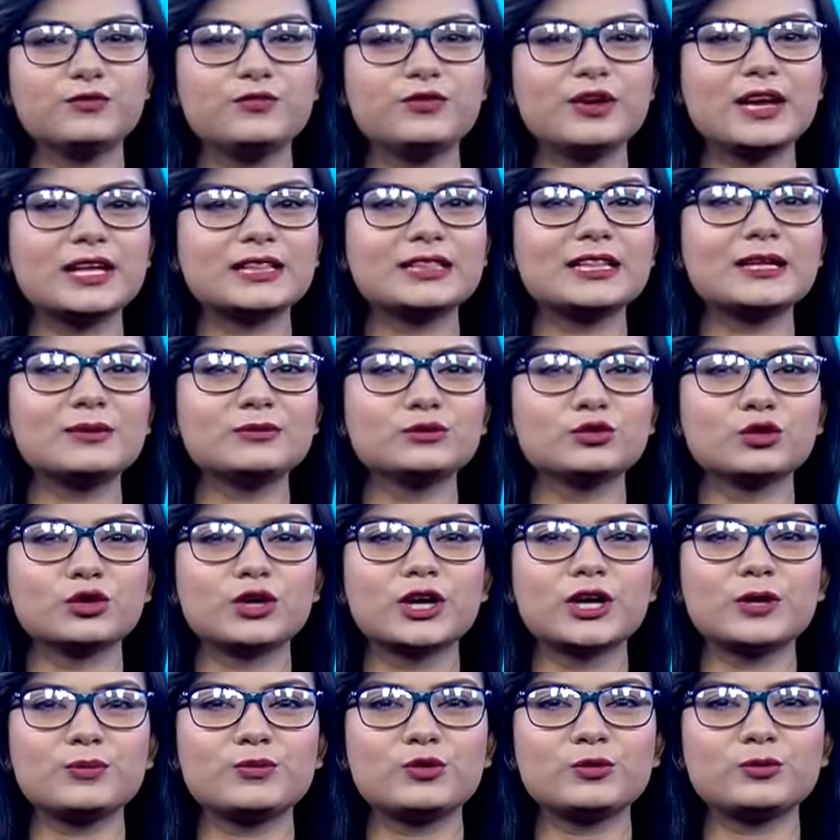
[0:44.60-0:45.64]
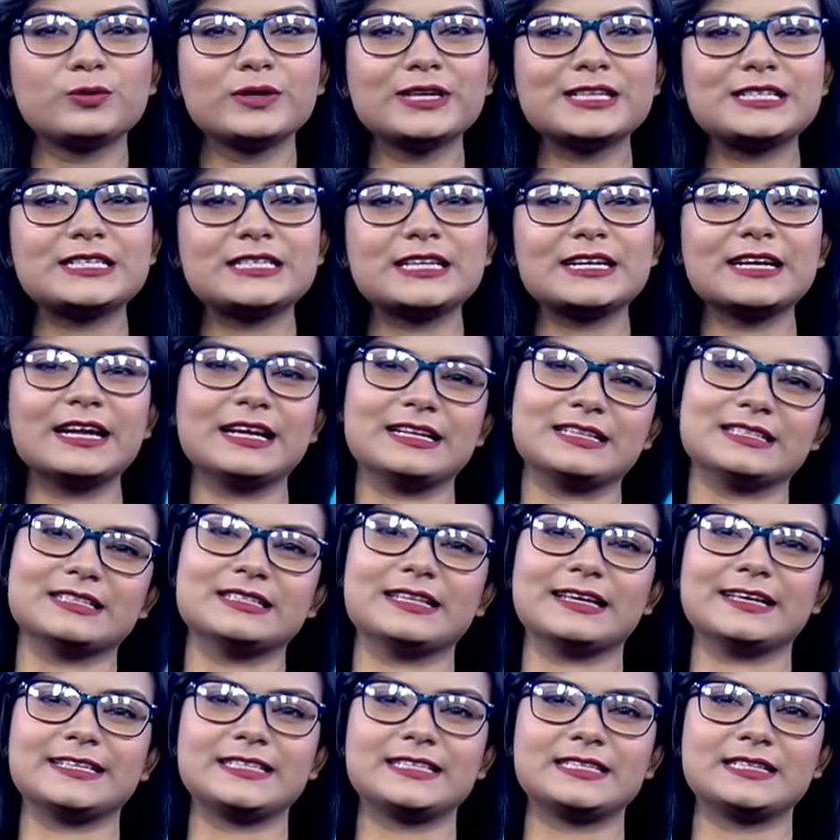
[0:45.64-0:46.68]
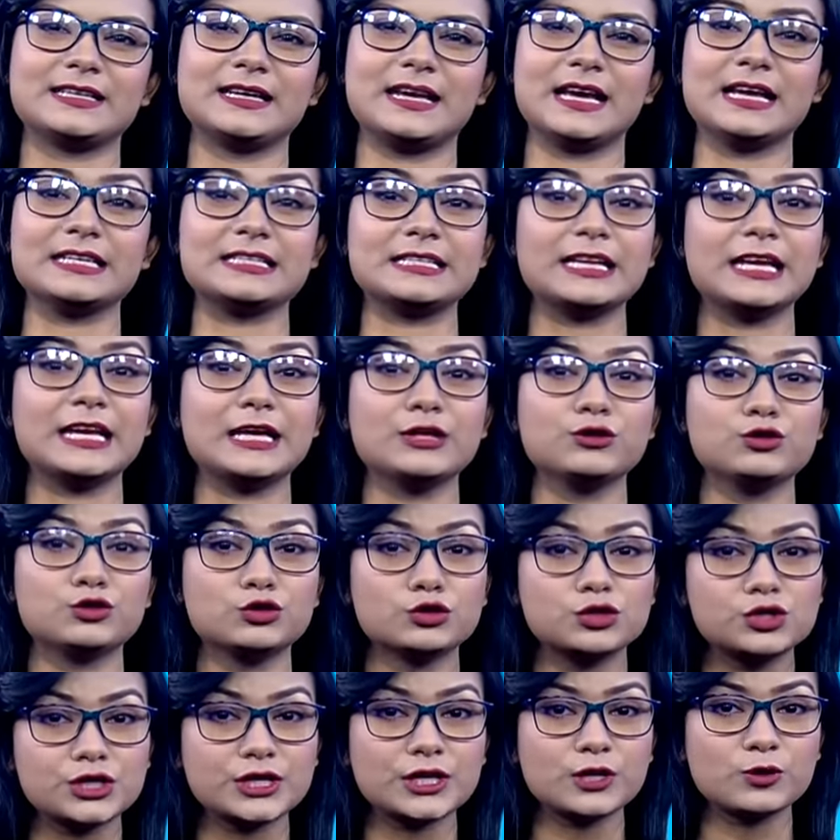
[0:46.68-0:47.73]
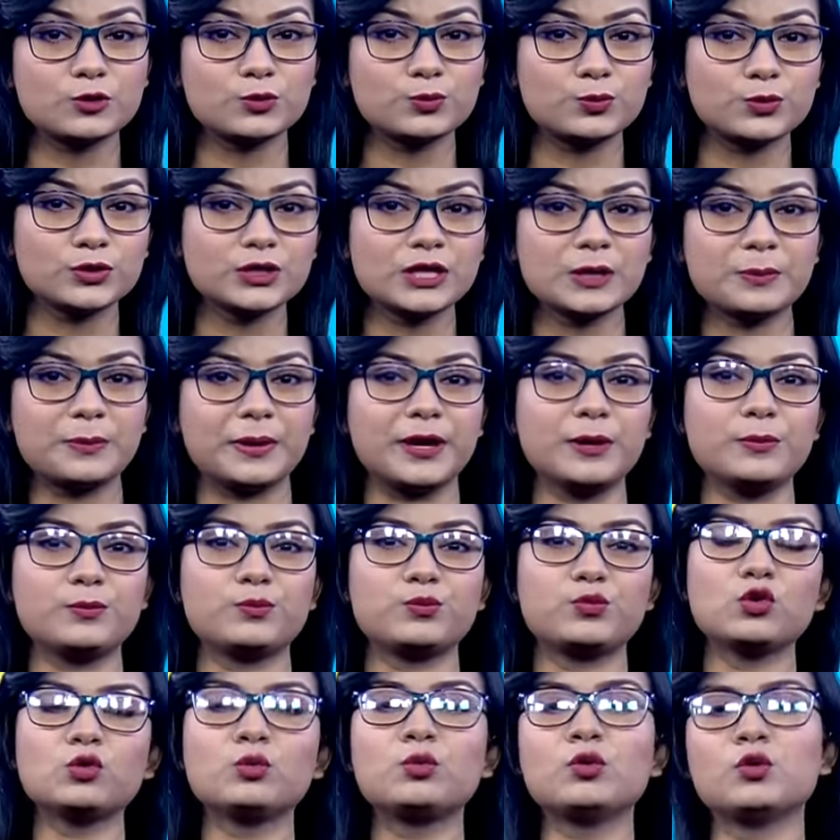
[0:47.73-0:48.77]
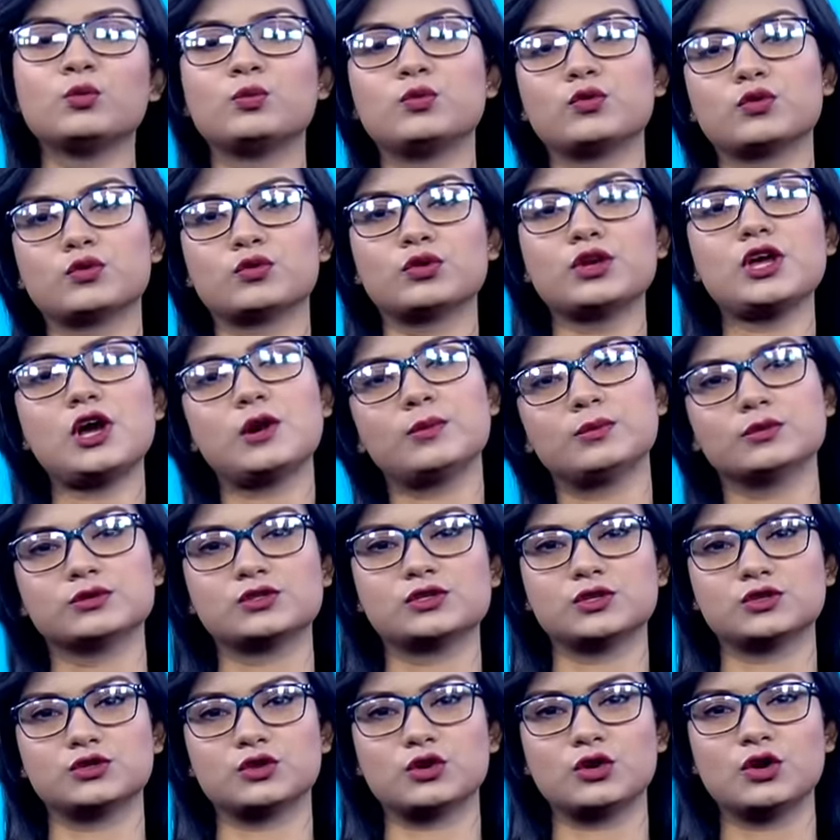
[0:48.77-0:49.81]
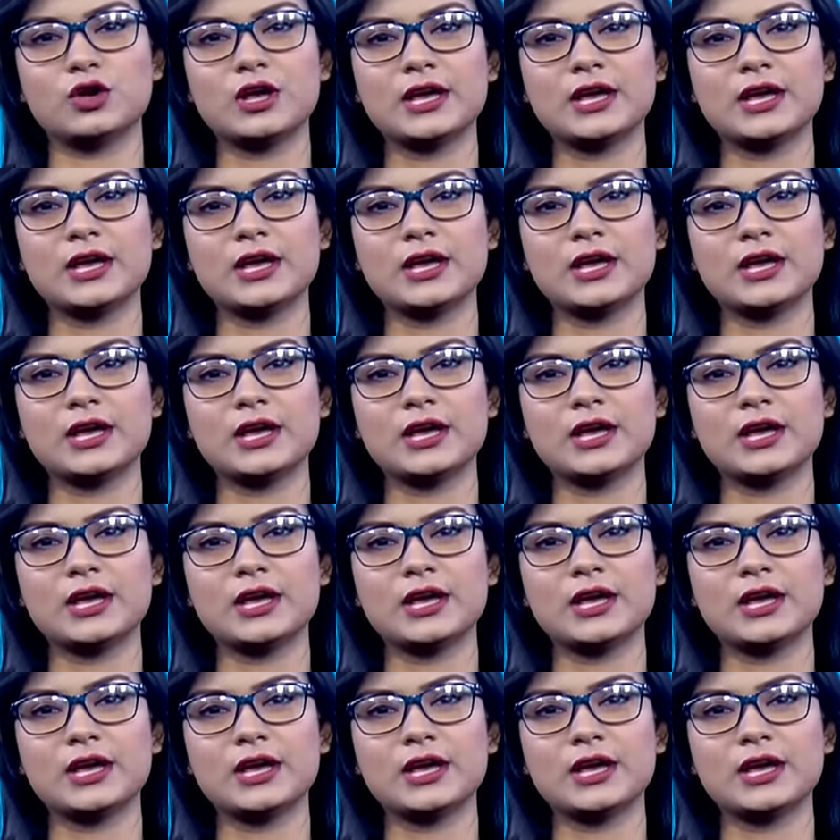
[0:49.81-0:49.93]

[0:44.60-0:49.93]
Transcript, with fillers: ভিয়েতনাম দক্ষিণ পূর্ব এশিয়ার একটি দেশ এটি ইন্দোচীনা উপদ্বীপের পূর্ব উপকূলে অবস্থিত